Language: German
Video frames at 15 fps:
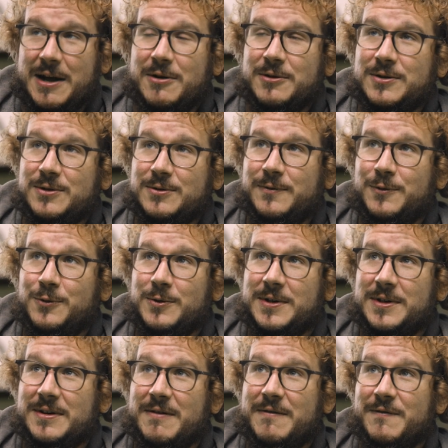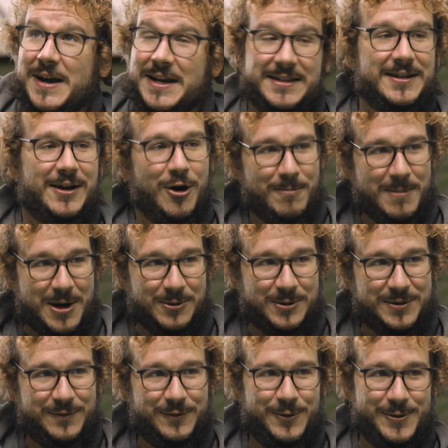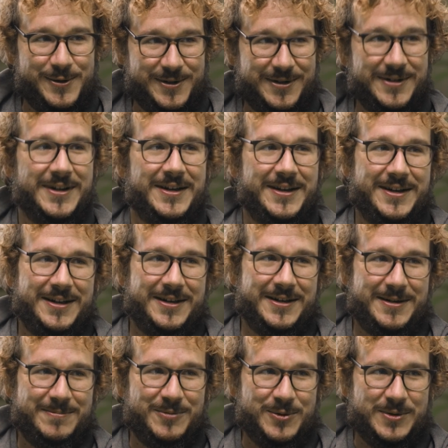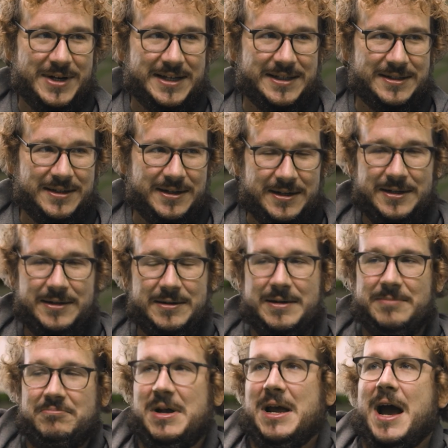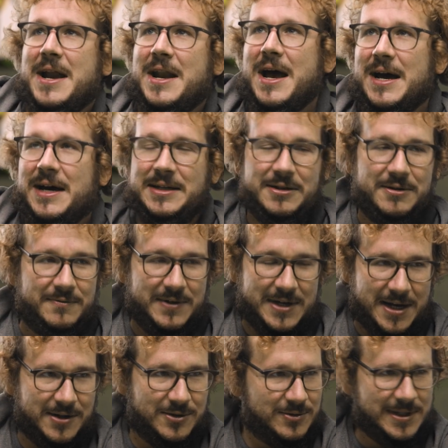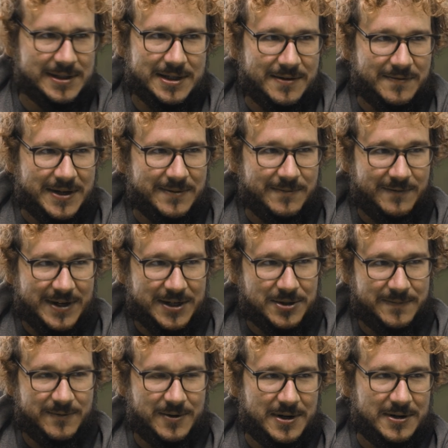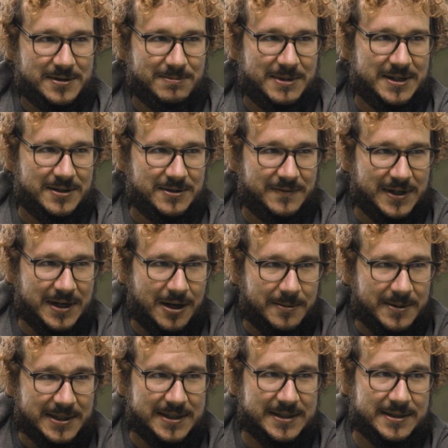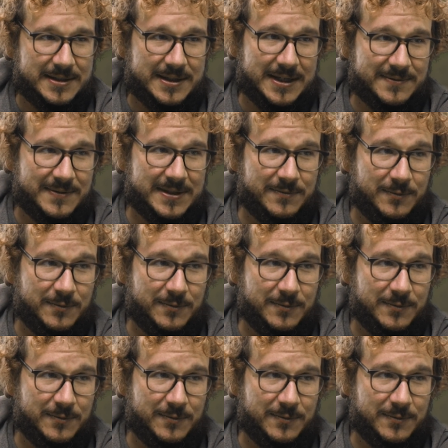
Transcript: auszuführen, Weißraum ausfüllen, ähm, und das in einer Art, die irgendwie keine zusätzliche Wertschöpfung ausmacht. Insofern glaube ich, dass das, was